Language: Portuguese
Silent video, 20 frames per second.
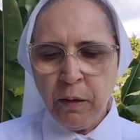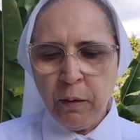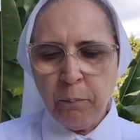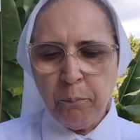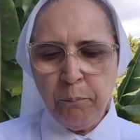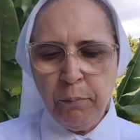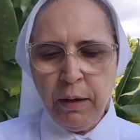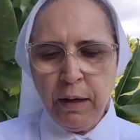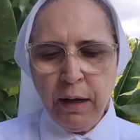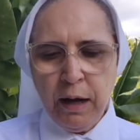
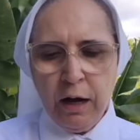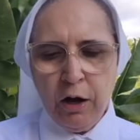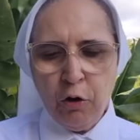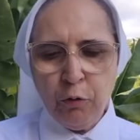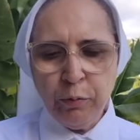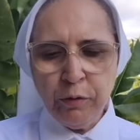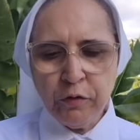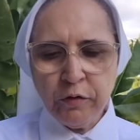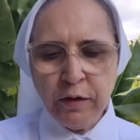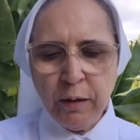Minha
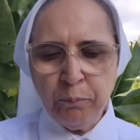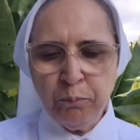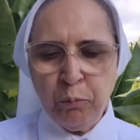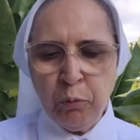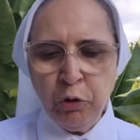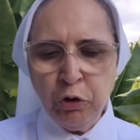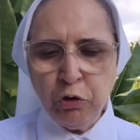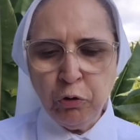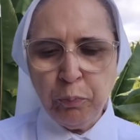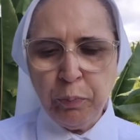alma está
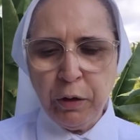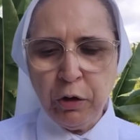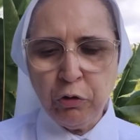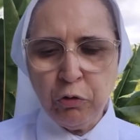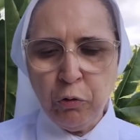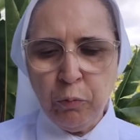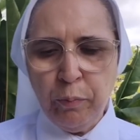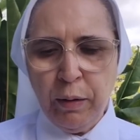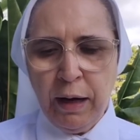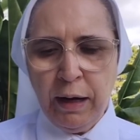muito
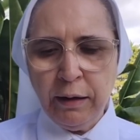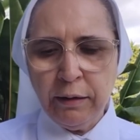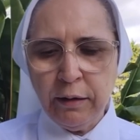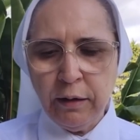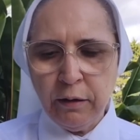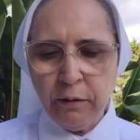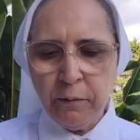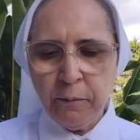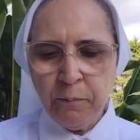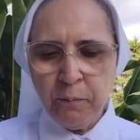
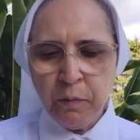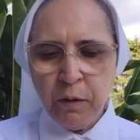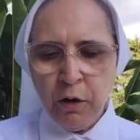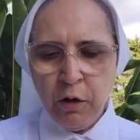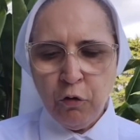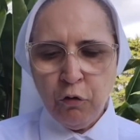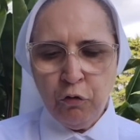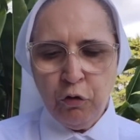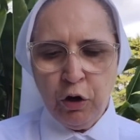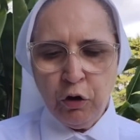perturbada.
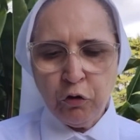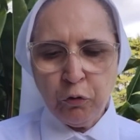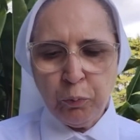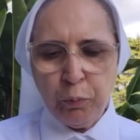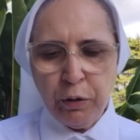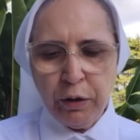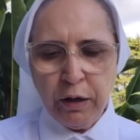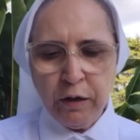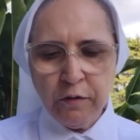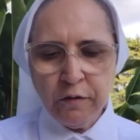Vós,
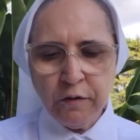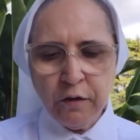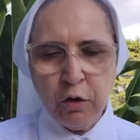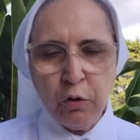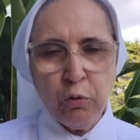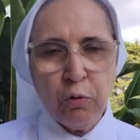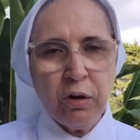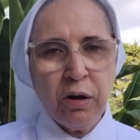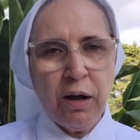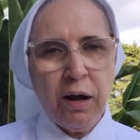porém,
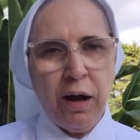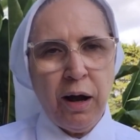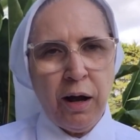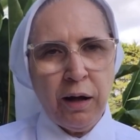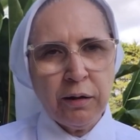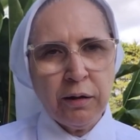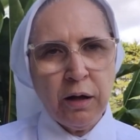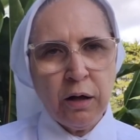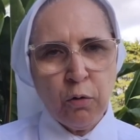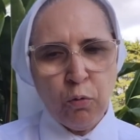Senhor,
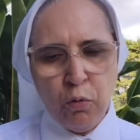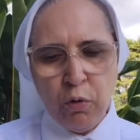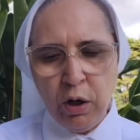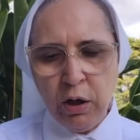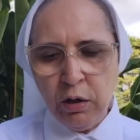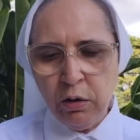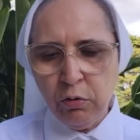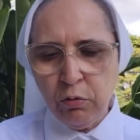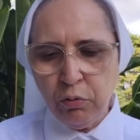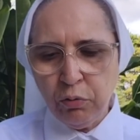até
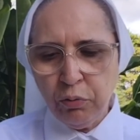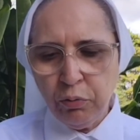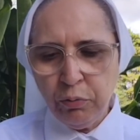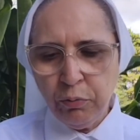quando?